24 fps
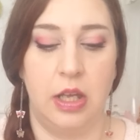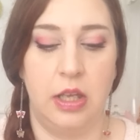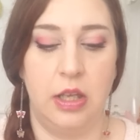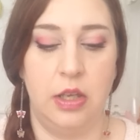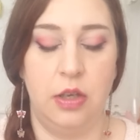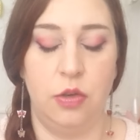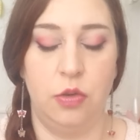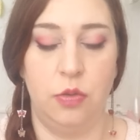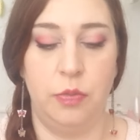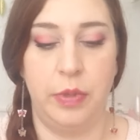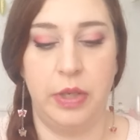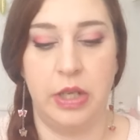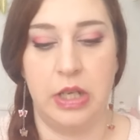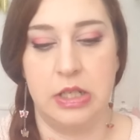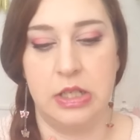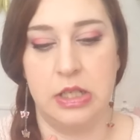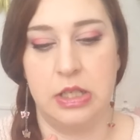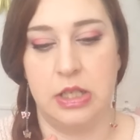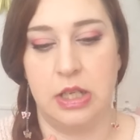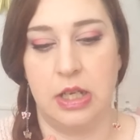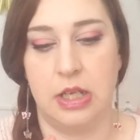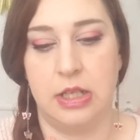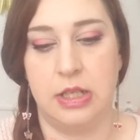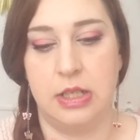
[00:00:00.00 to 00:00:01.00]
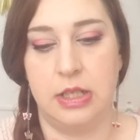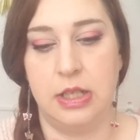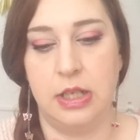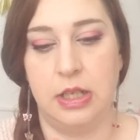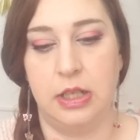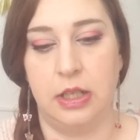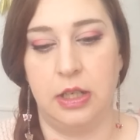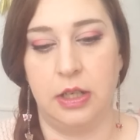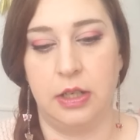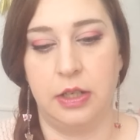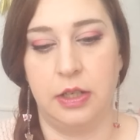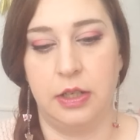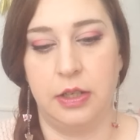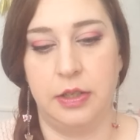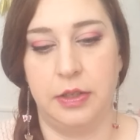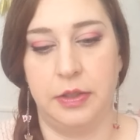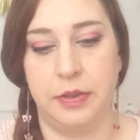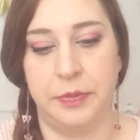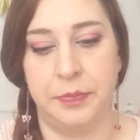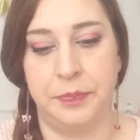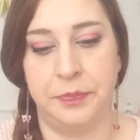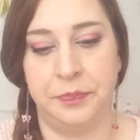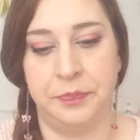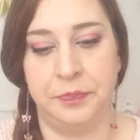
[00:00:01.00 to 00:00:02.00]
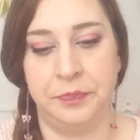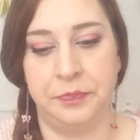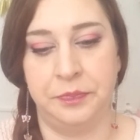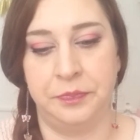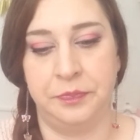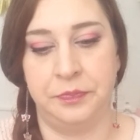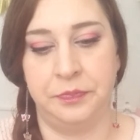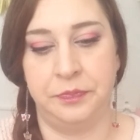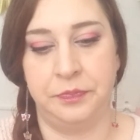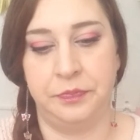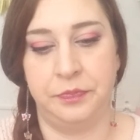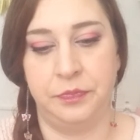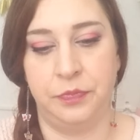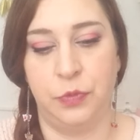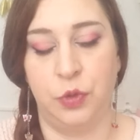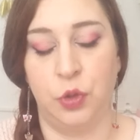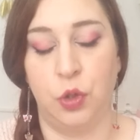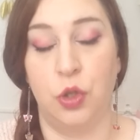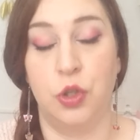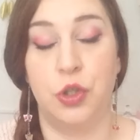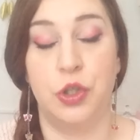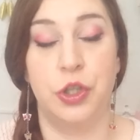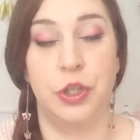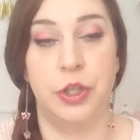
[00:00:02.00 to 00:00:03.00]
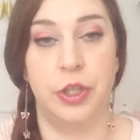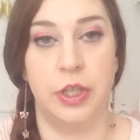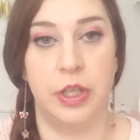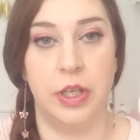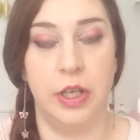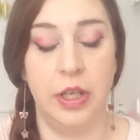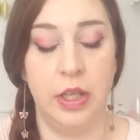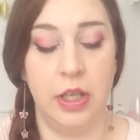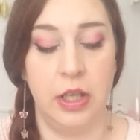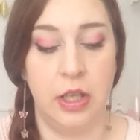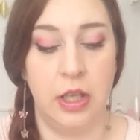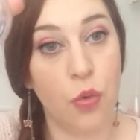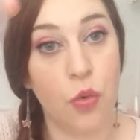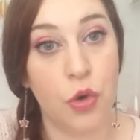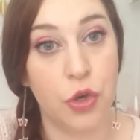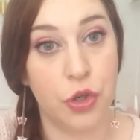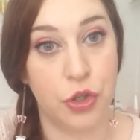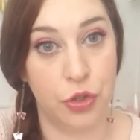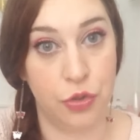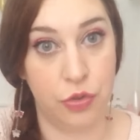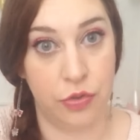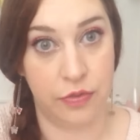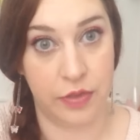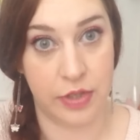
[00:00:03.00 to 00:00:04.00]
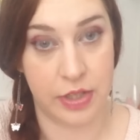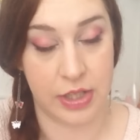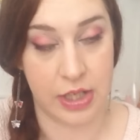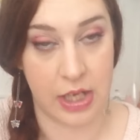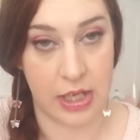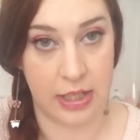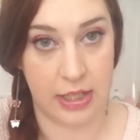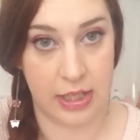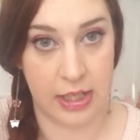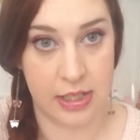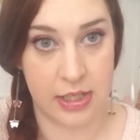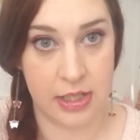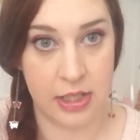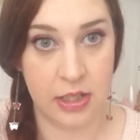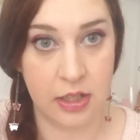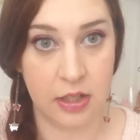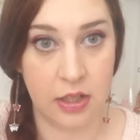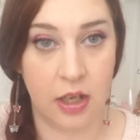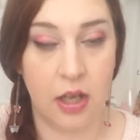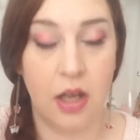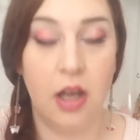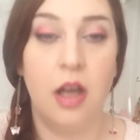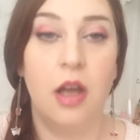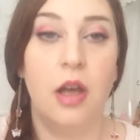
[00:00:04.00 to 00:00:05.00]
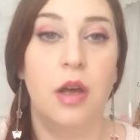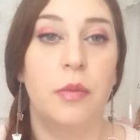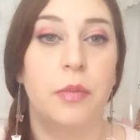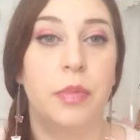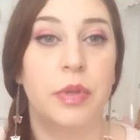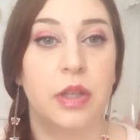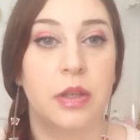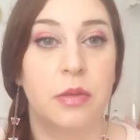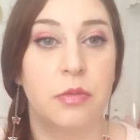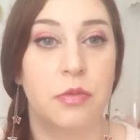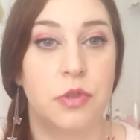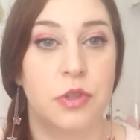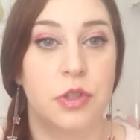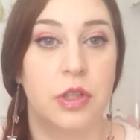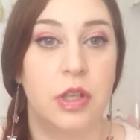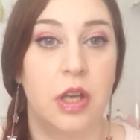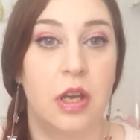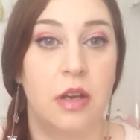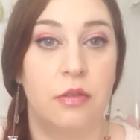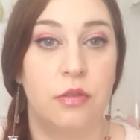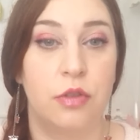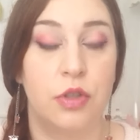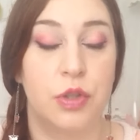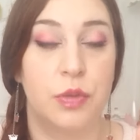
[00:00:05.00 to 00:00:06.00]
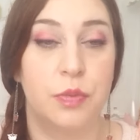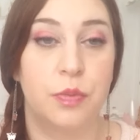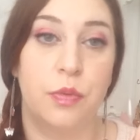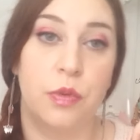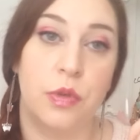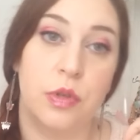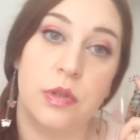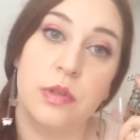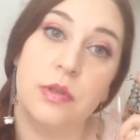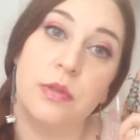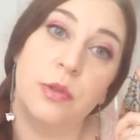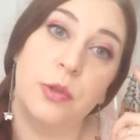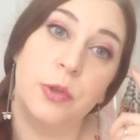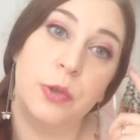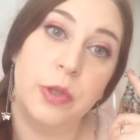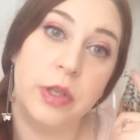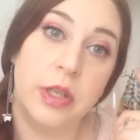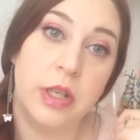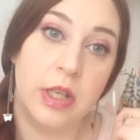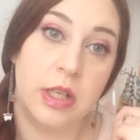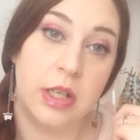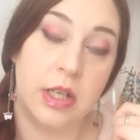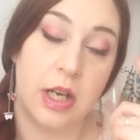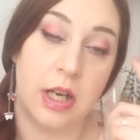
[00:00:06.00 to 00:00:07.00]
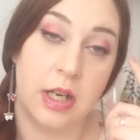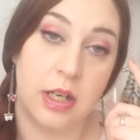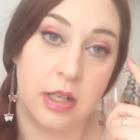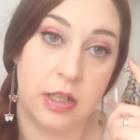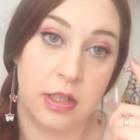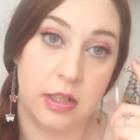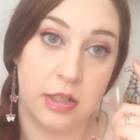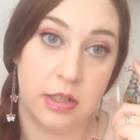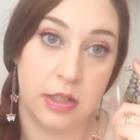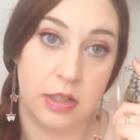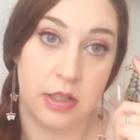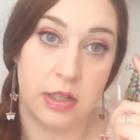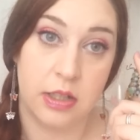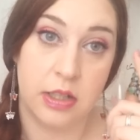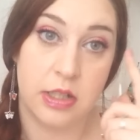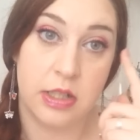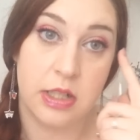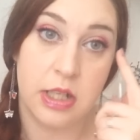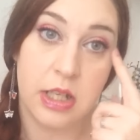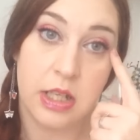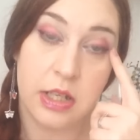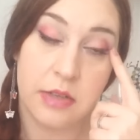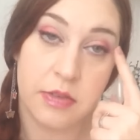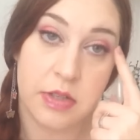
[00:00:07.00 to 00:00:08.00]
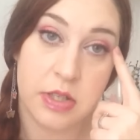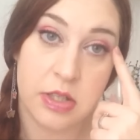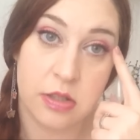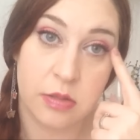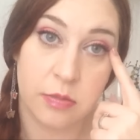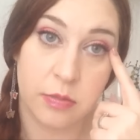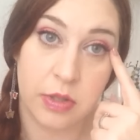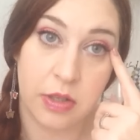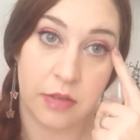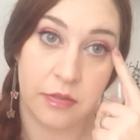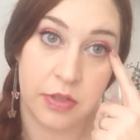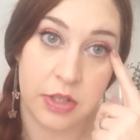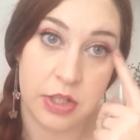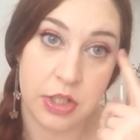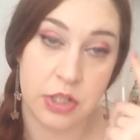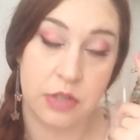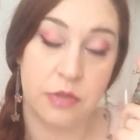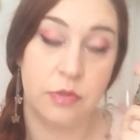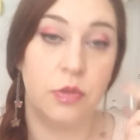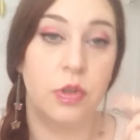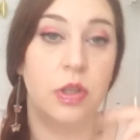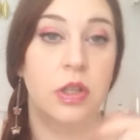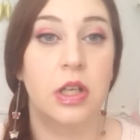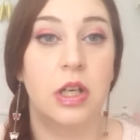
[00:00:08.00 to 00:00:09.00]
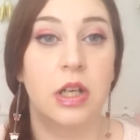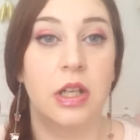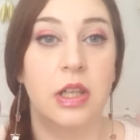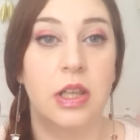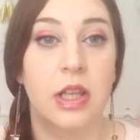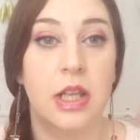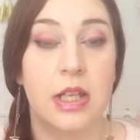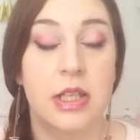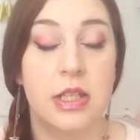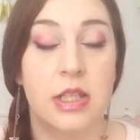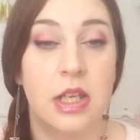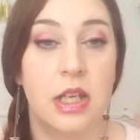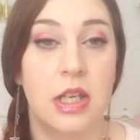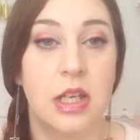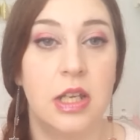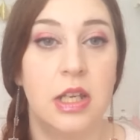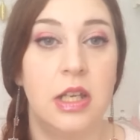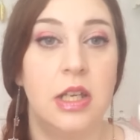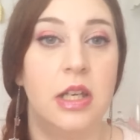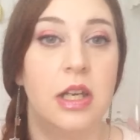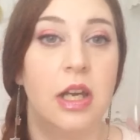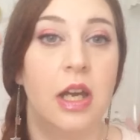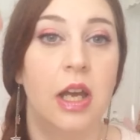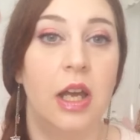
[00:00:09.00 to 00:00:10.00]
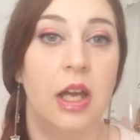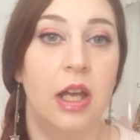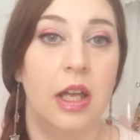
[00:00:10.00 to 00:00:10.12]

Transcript: И у меня здесь оттенок эм, 0,4. Очень универсальный оттенок, потому что я его использую и как э, тени в основном для внешнего уголка глаза, и